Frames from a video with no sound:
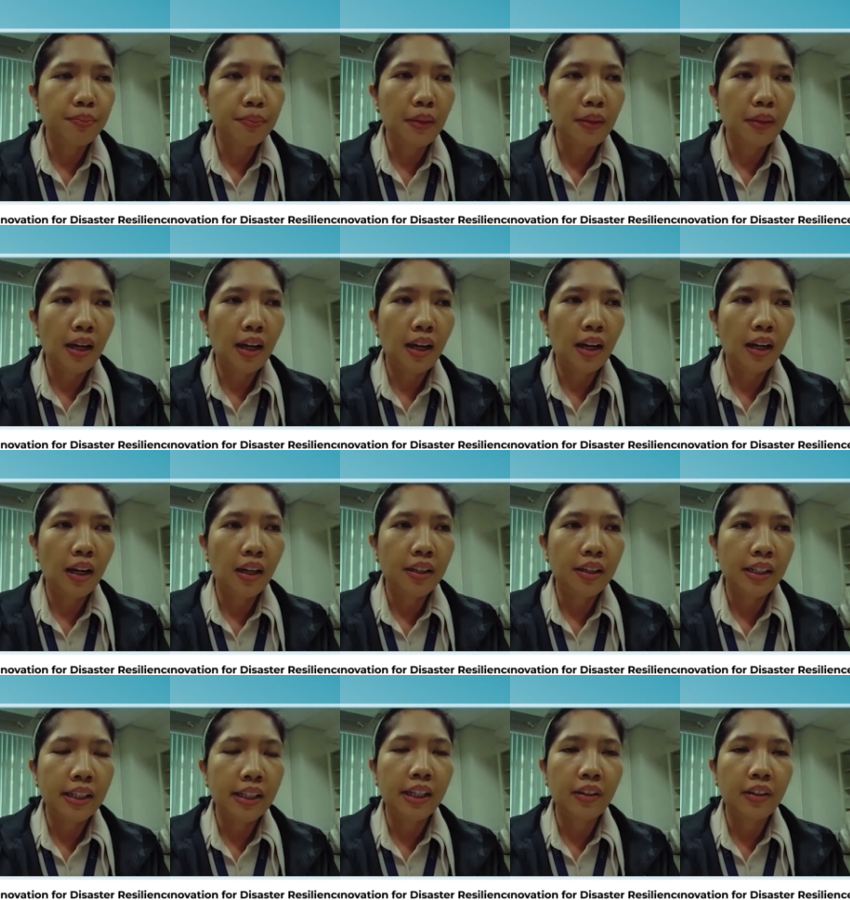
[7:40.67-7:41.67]
uh,
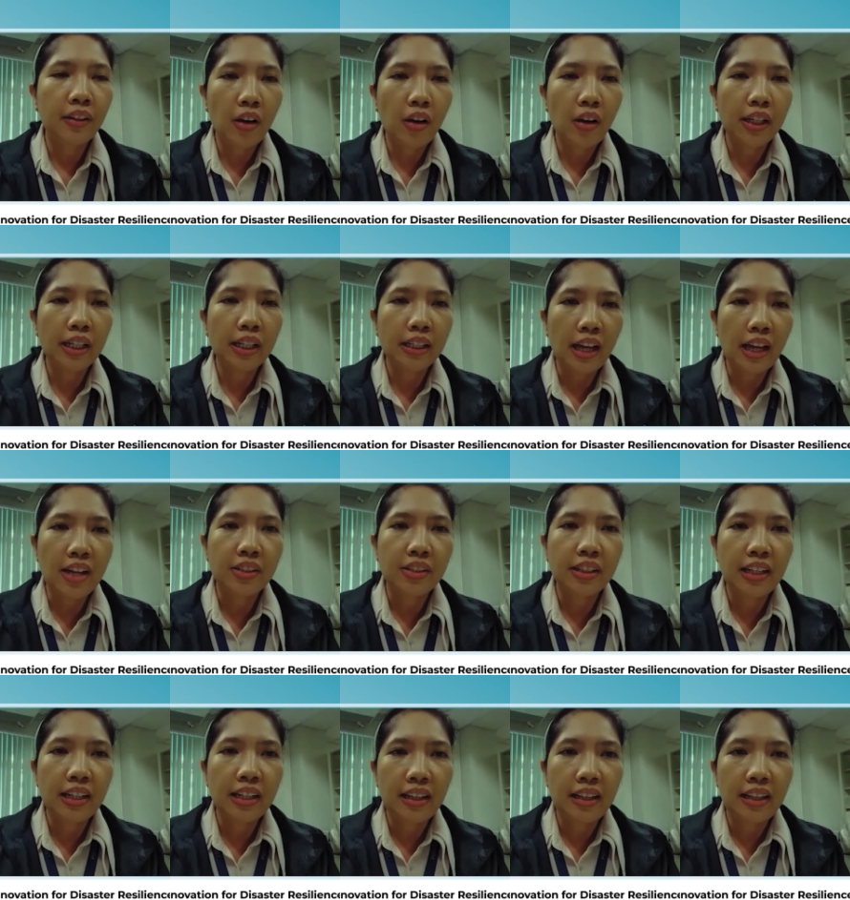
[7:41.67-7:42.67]
nagkaroon ng
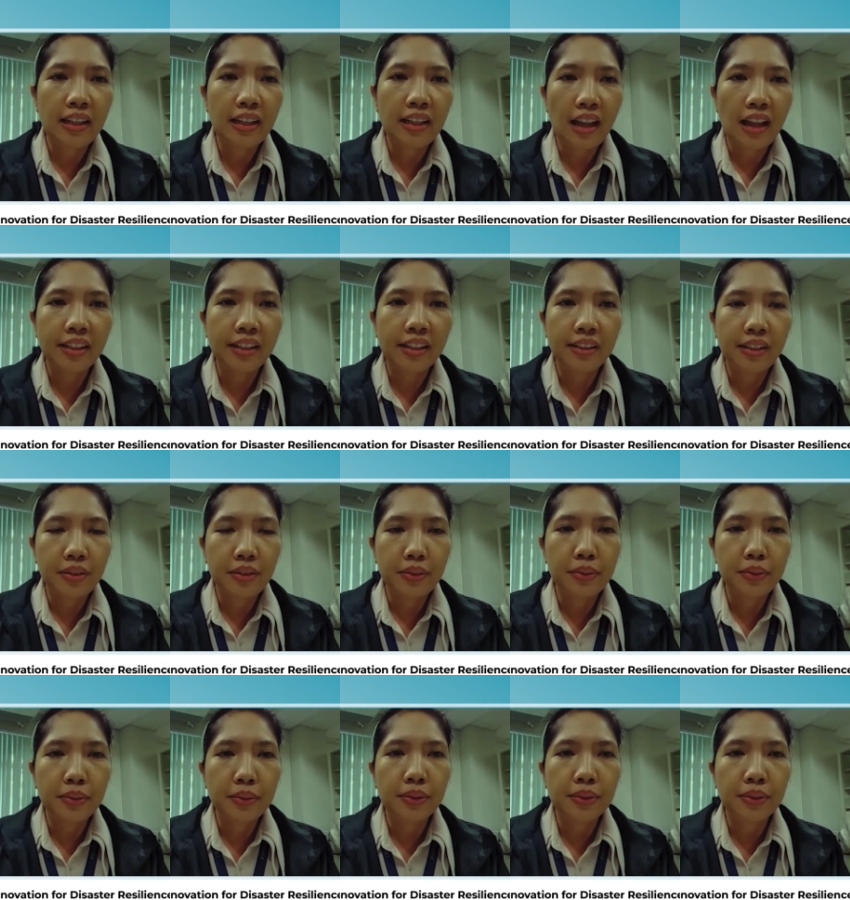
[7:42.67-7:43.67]
National Land
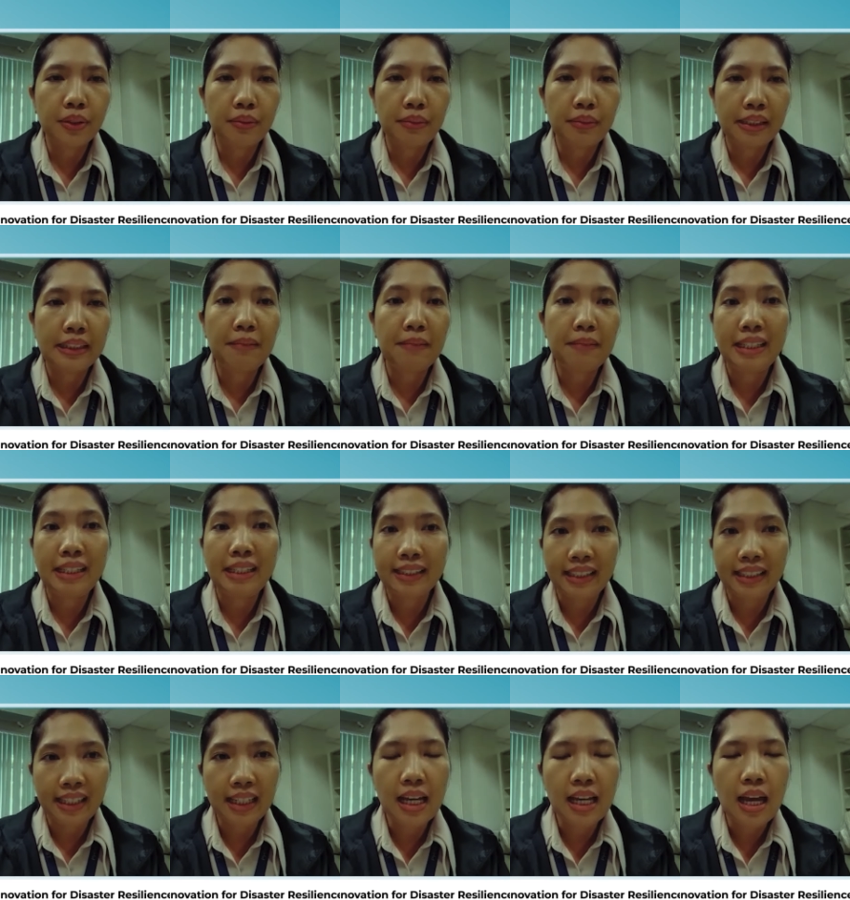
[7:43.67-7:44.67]
Use Committee
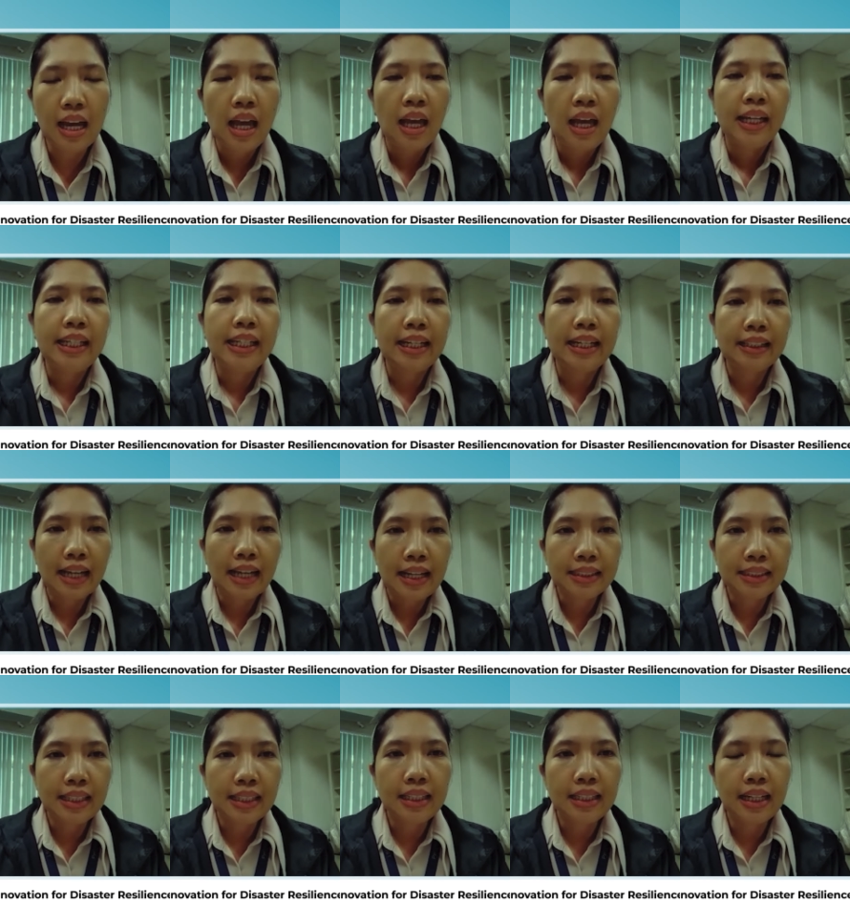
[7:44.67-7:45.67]
Meeting,
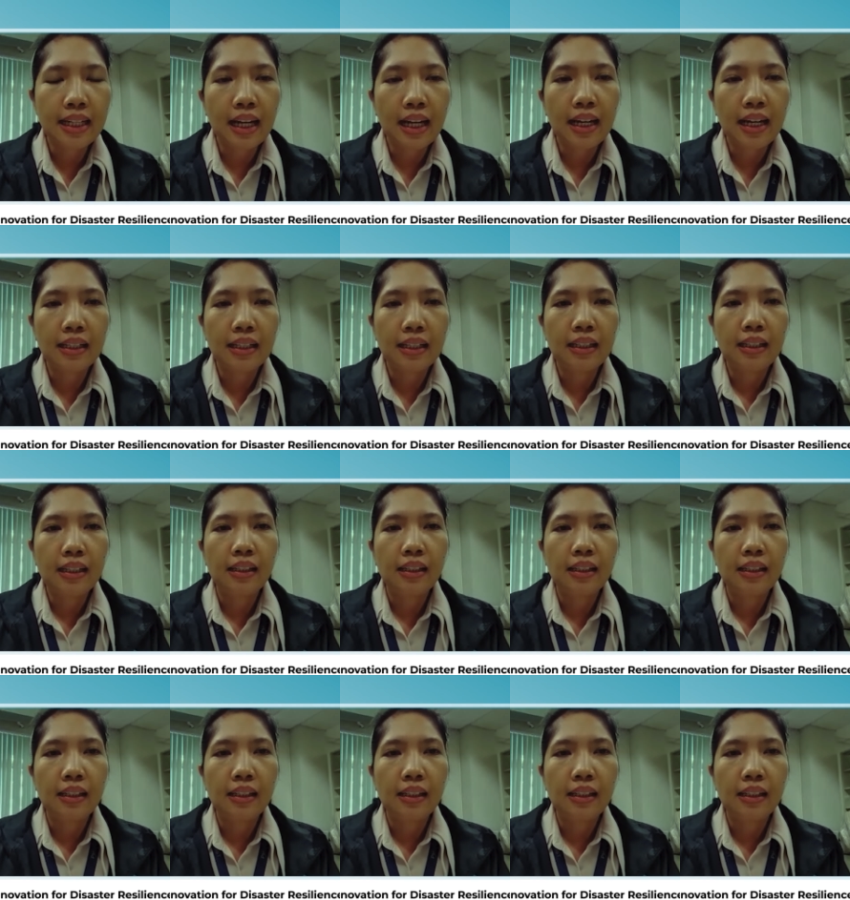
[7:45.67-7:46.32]
inatasan ng